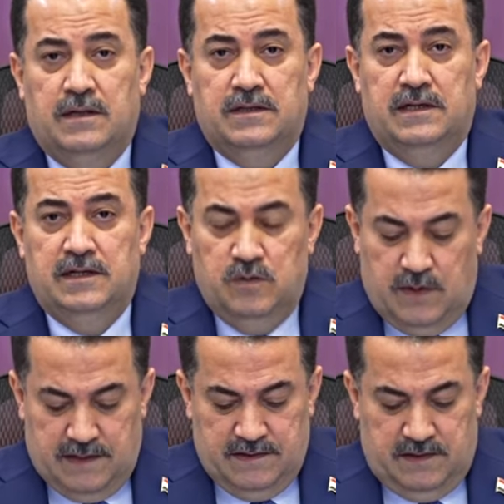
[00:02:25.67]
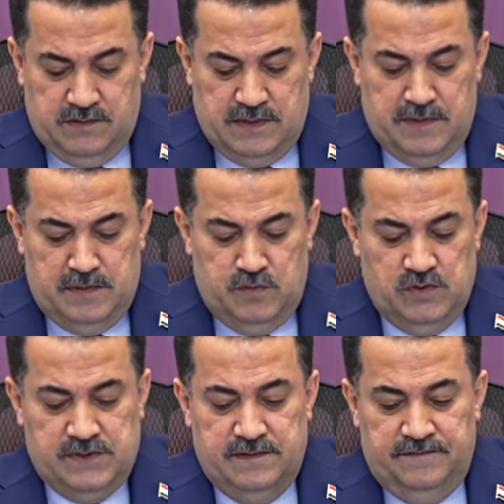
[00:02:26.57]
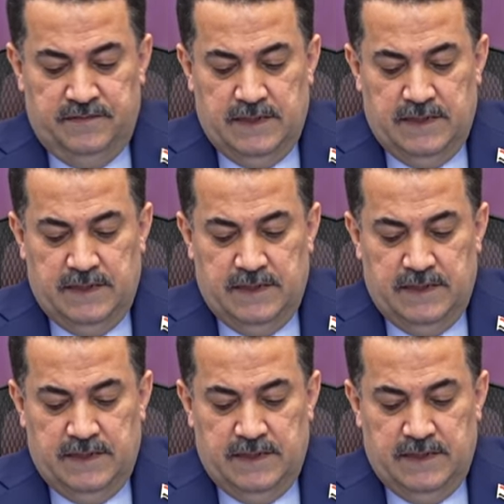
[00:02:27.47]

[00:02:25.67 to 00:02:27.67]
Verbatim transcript: دليل واضح وملموس